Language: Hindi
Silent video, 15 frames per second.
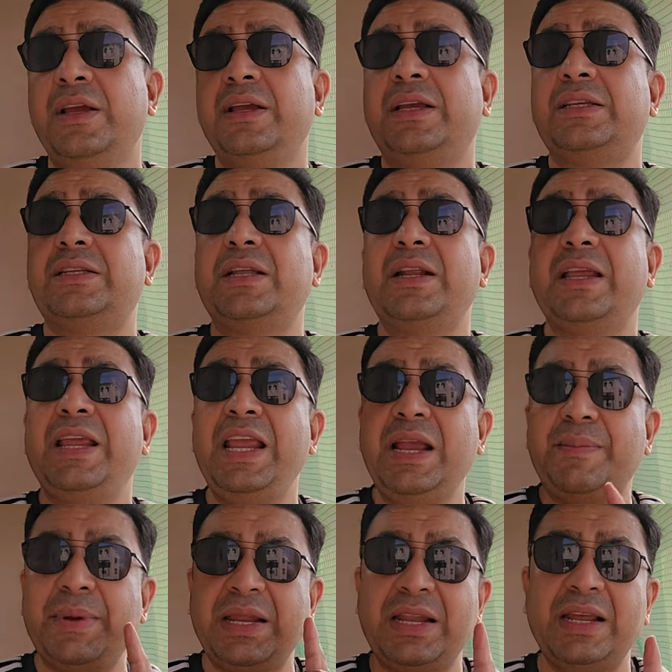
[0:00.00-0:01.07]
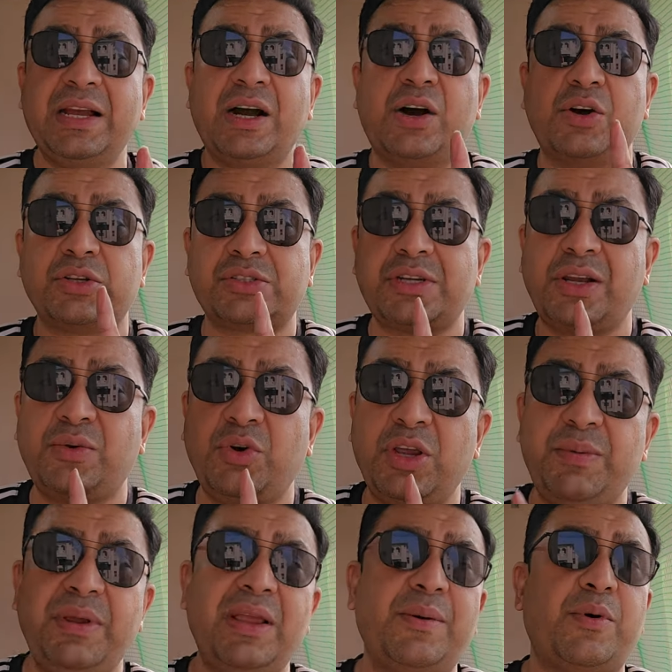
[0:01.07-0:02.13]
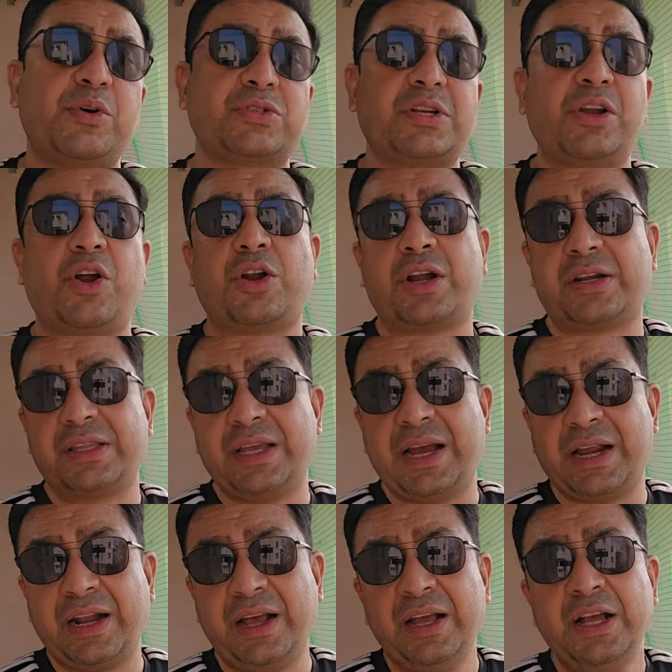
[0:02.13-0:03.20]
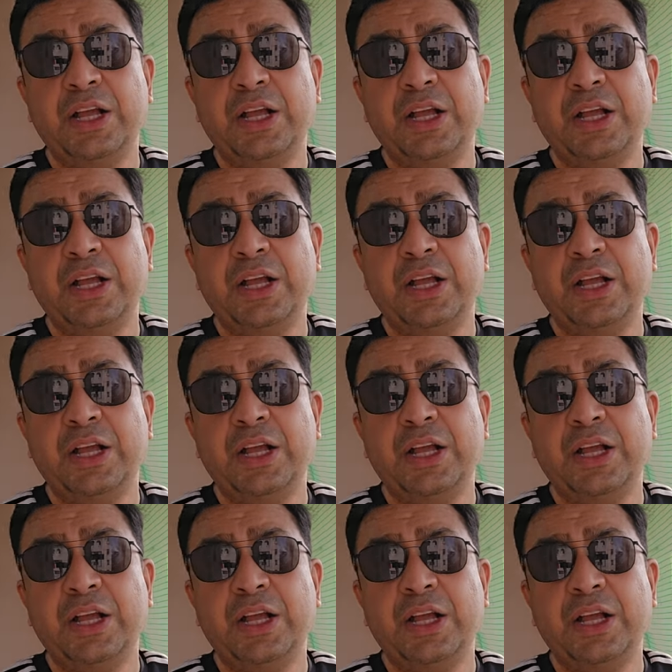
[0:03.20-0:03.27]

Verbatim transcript: कि सर एक महीने का हॉस्टल कोई भी जब हॉस्टल नेशनल ऑनर देगा ना